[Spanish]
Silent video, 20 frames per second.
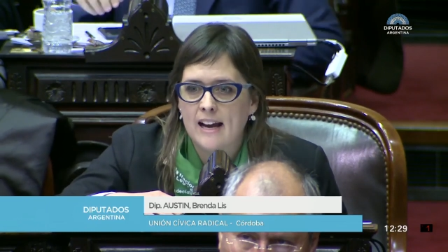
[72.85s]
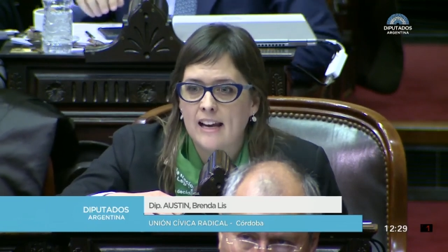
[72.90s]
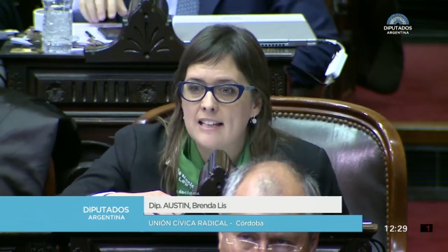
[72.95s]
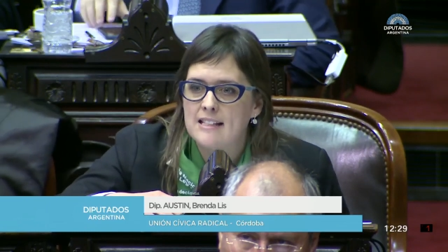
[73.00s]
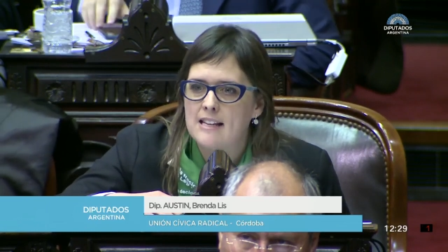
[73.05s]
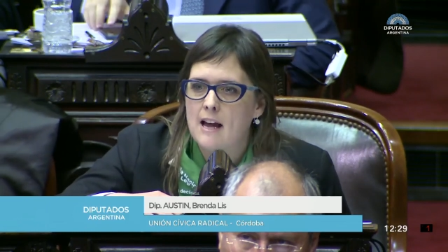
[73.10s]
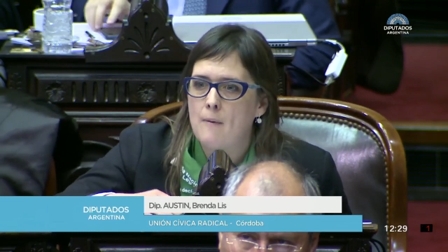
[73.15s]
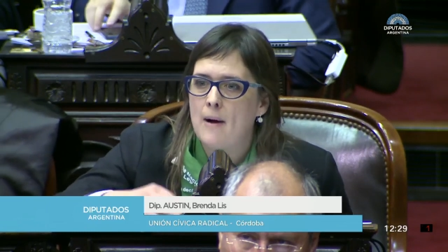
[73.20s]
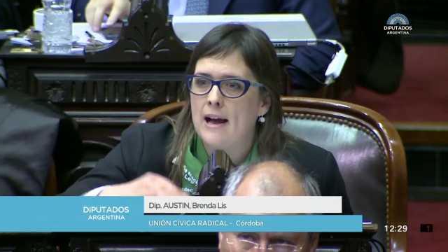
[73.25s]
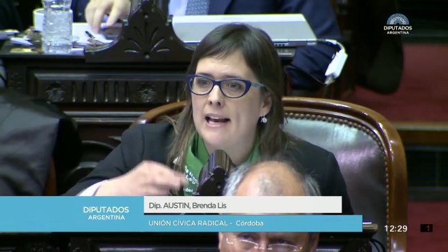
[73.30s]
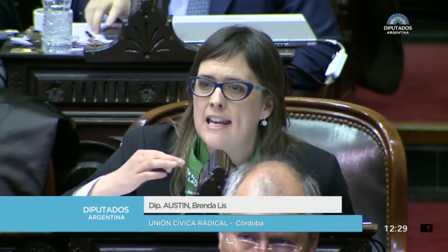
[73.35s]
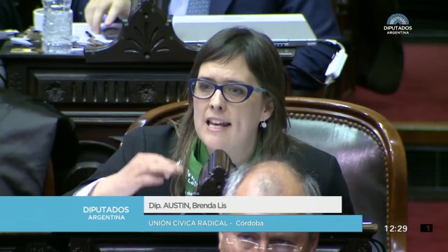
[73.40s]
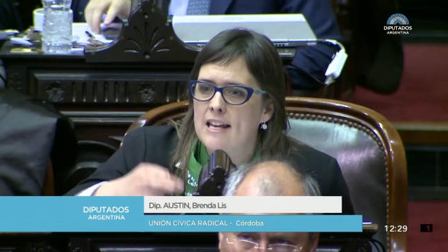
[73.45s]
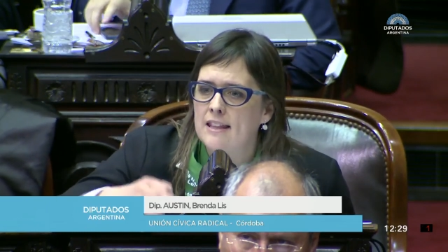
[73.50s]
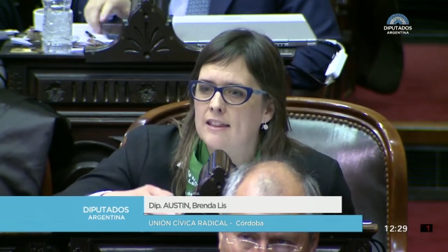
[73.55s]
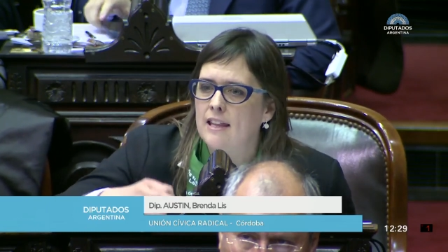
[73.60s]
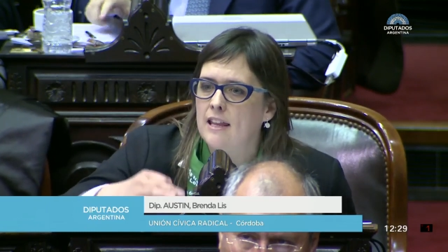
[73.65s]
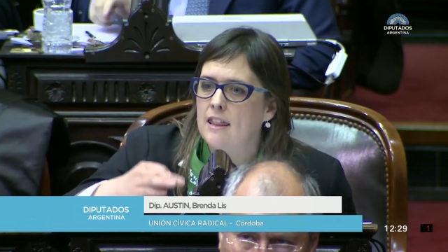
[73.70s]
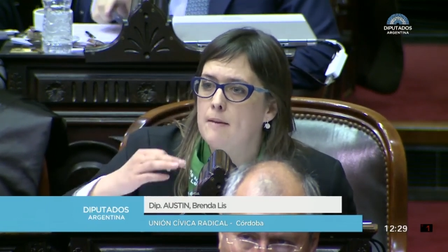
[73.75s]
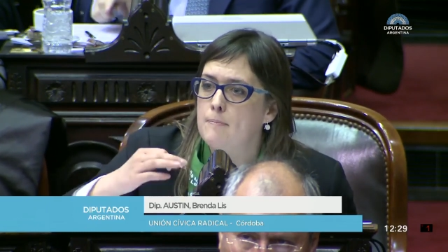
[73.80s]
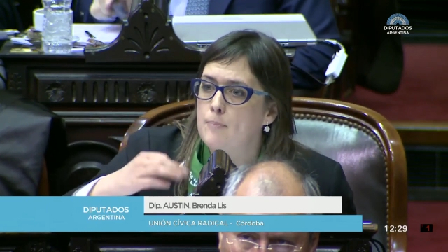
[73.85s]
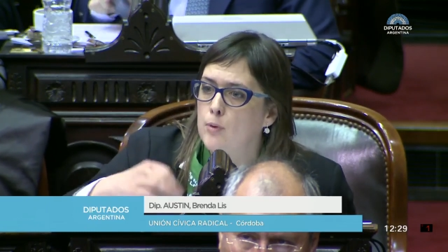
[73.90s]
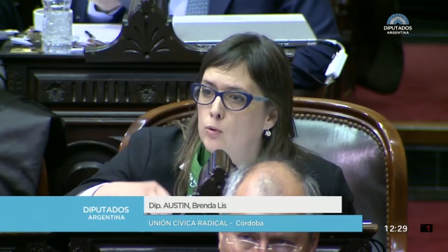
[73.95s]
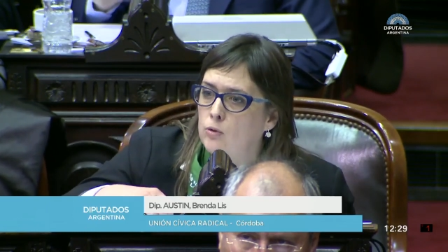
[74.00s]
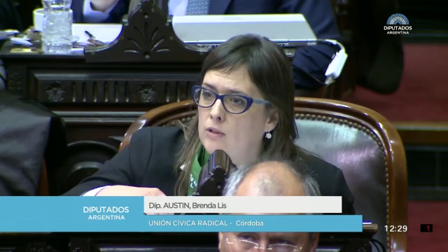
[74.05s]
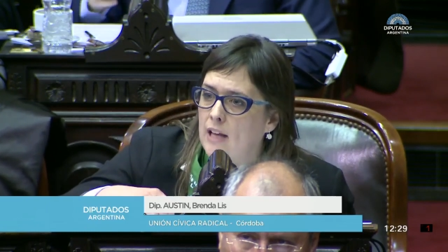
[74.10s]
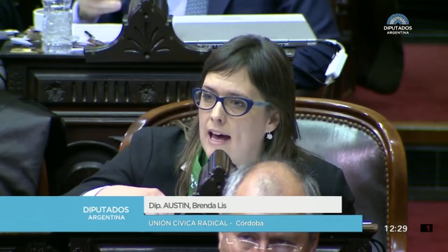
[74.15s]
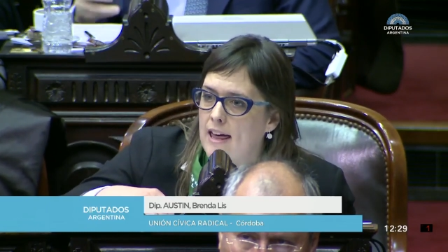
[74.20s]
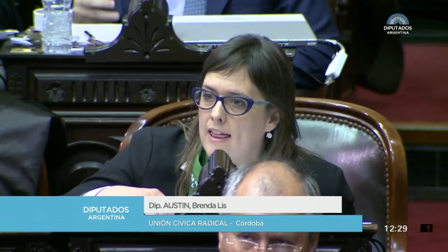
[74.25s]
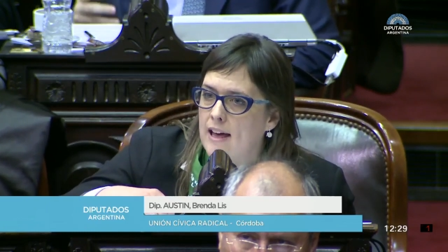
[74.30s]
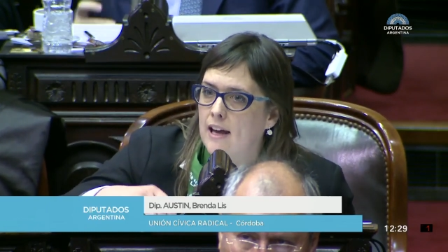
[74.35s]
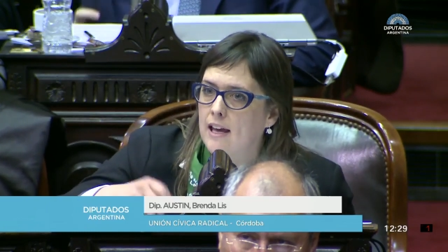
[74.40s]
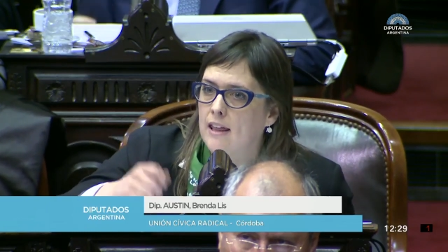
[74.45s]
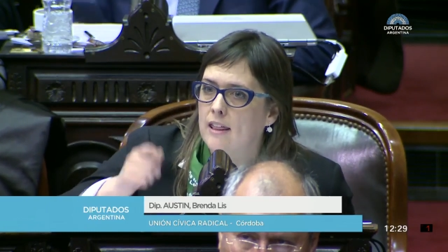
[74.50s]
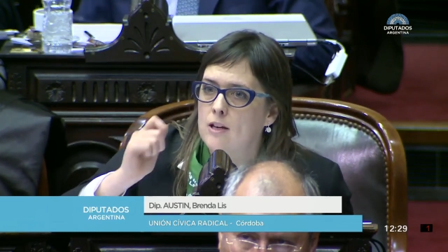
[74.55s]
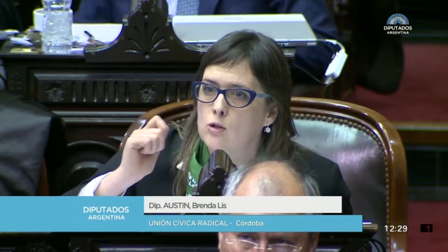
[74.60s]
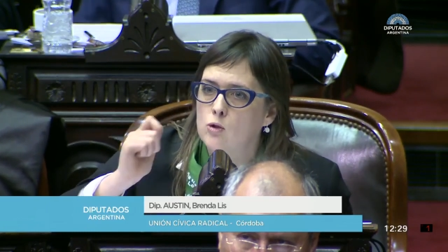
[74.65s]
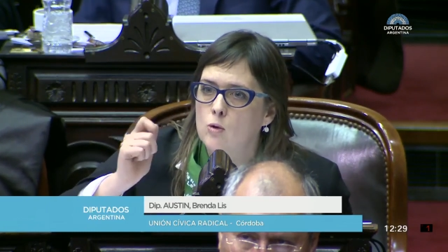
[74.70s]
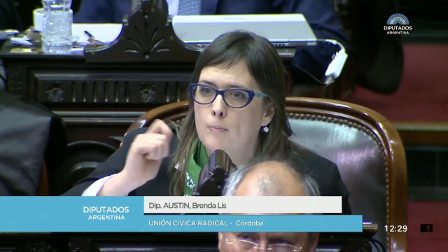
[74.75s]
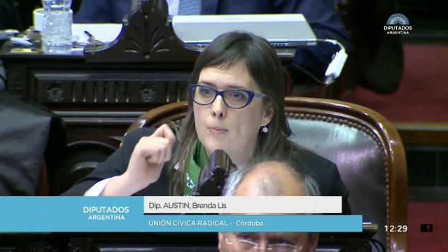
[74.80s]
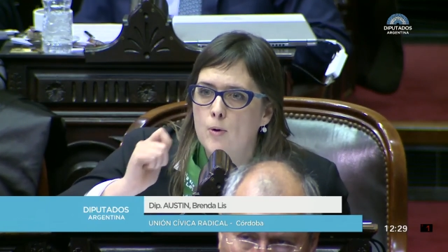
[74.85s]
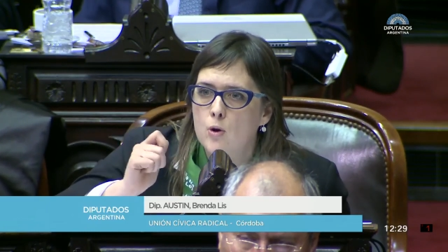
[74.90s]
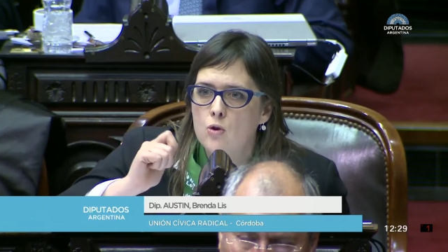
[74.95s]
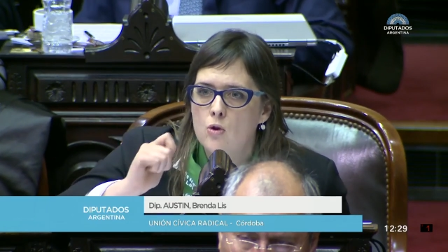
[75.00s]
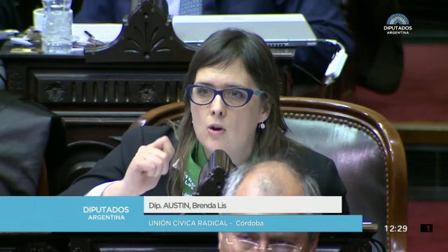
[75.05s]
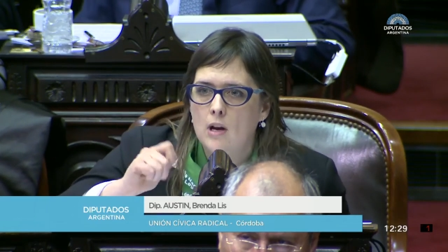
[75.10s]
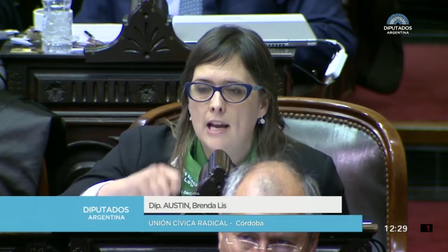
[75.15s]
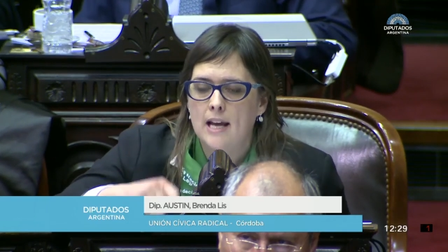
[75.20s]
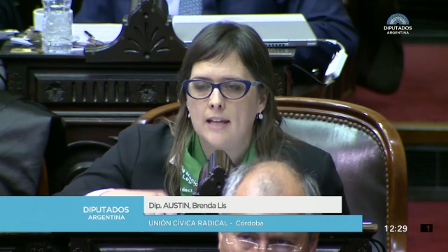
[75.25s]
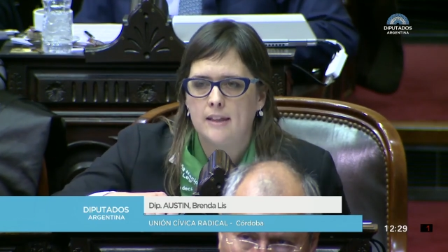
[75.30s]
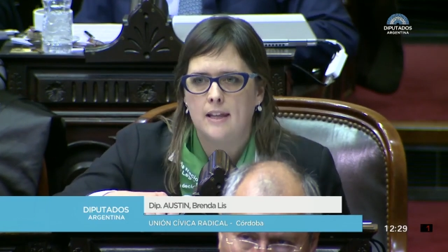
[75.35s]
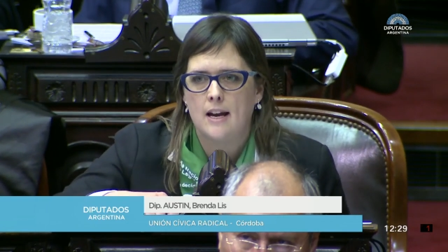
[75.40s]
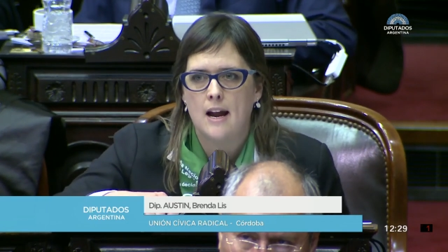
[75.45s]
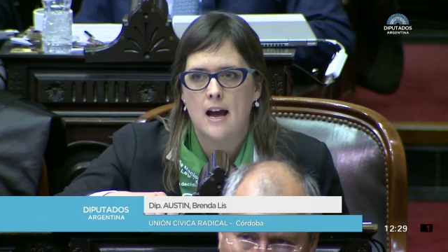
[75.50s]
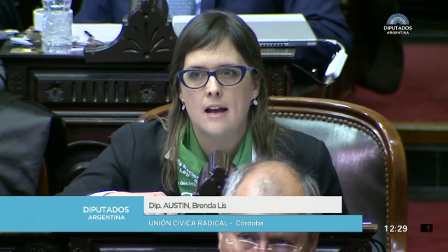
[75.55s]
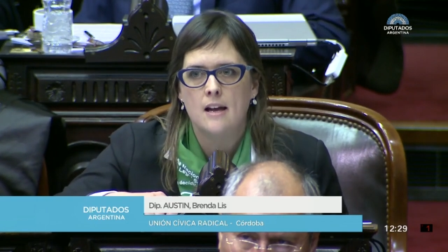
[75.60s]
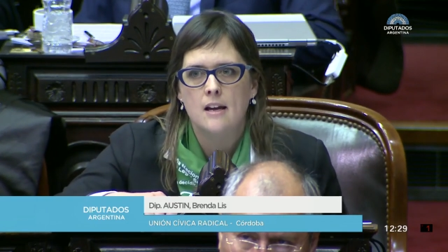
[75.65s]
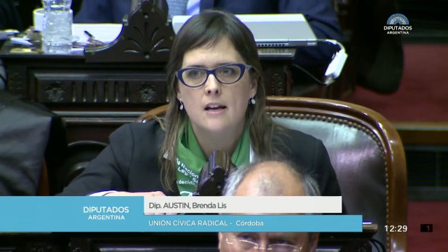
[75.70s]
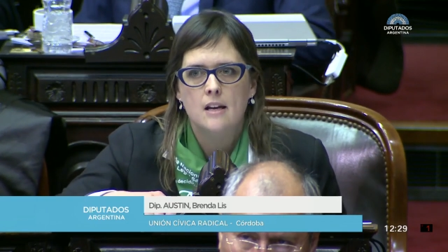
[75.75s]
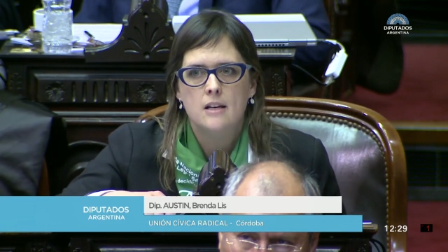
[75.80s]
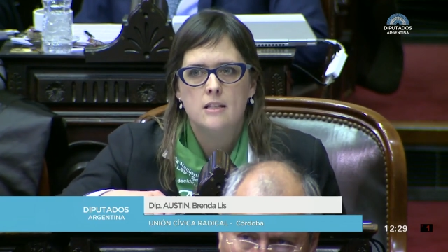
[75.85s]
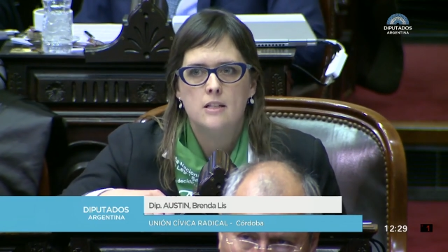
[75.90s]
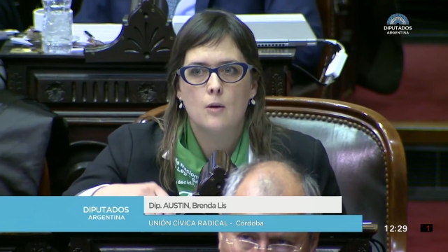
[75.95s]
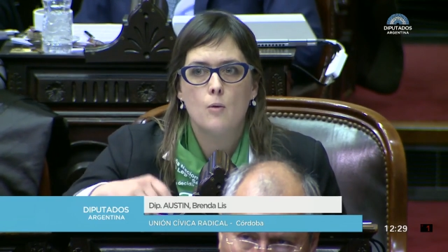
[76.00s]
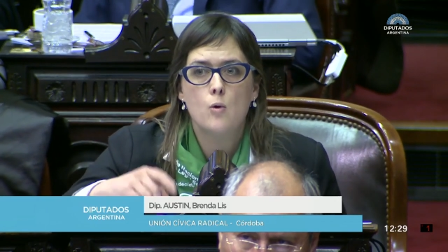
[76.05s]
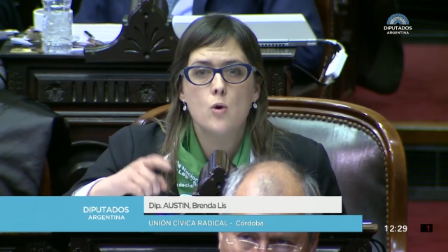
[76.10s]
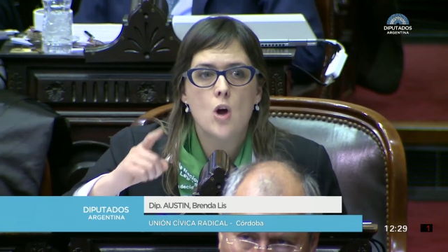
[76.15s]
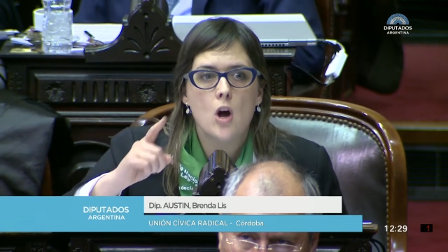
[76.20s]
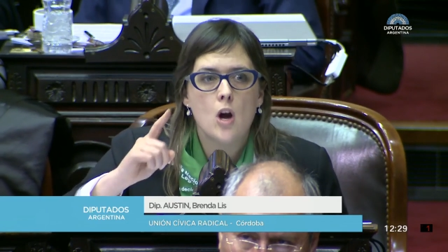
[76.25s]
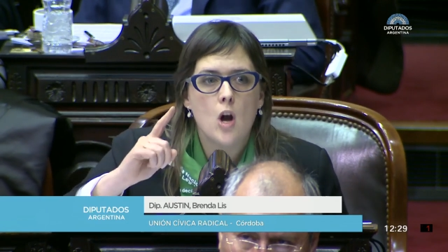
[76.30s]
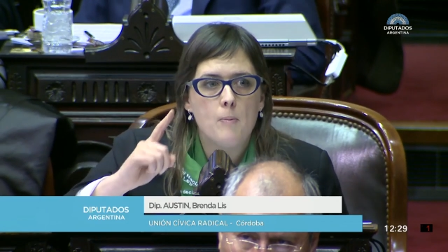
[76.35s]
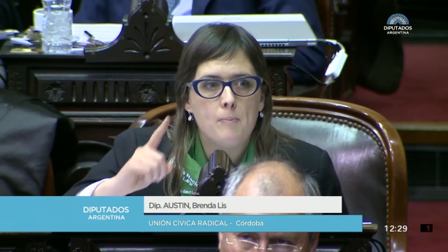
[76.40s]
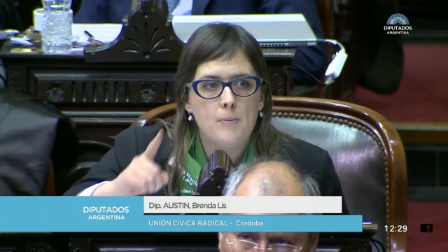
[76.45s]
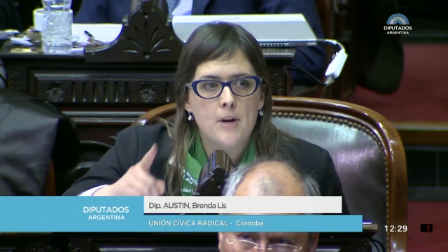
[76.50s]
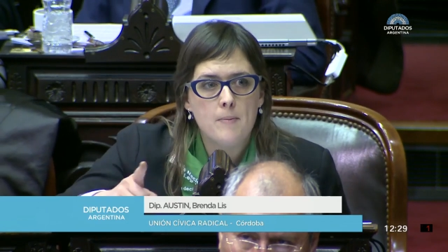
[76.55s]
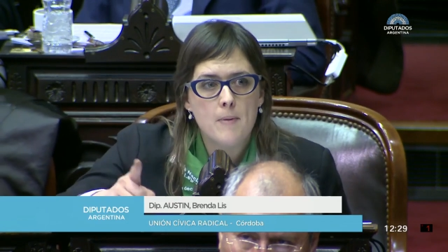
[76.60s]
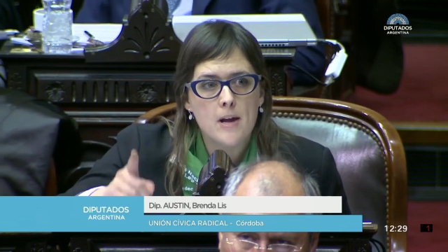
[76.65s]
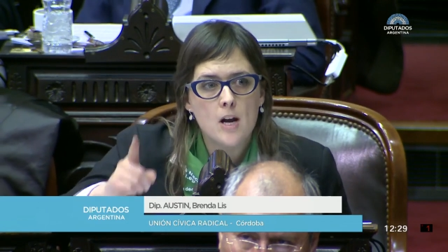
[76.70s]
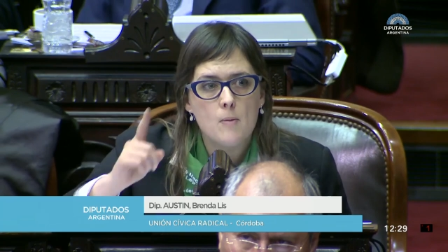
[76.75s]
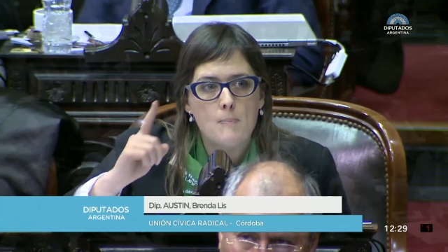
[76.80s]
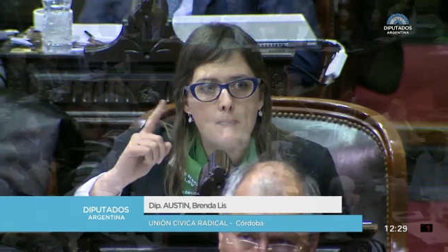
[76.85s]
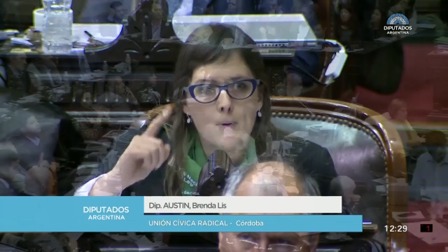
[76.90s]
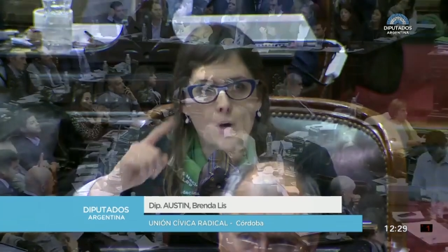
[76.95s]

aquella valiente diputada que de su puño y letra llevó uno de los primeros